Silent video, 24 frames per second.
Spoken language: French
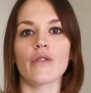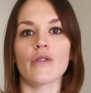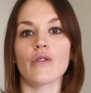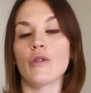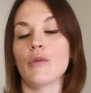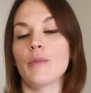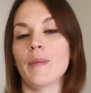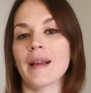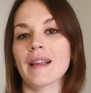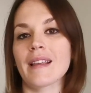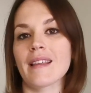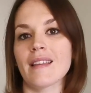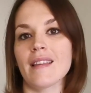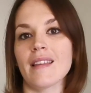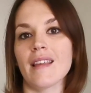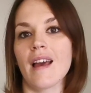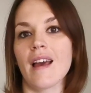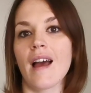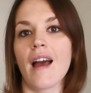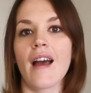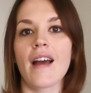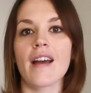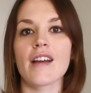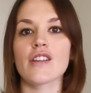le
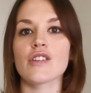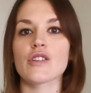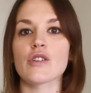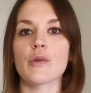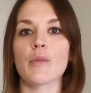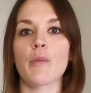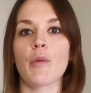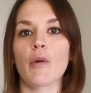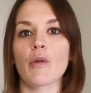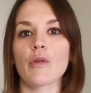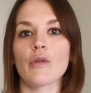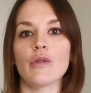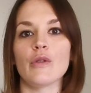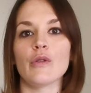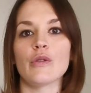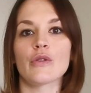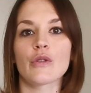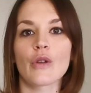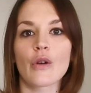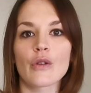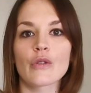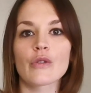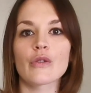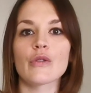maquillage, prendre le
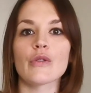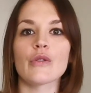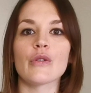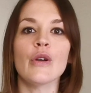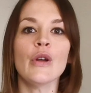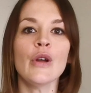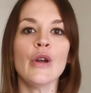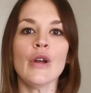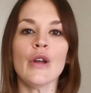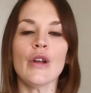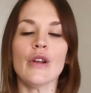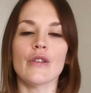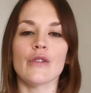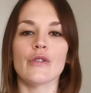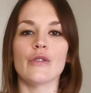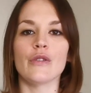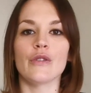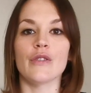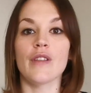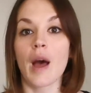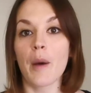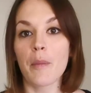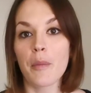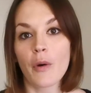temps de
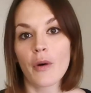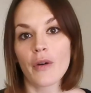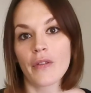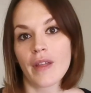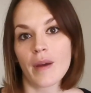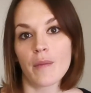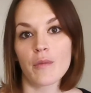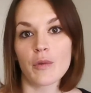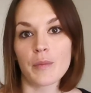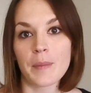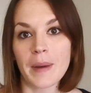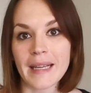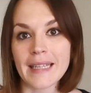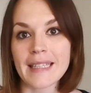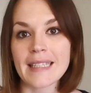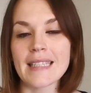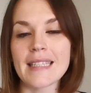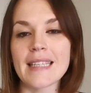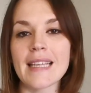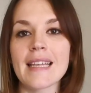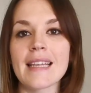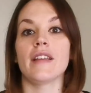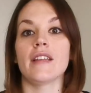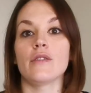d'apprendre à me
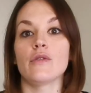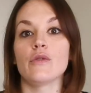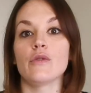maquiller.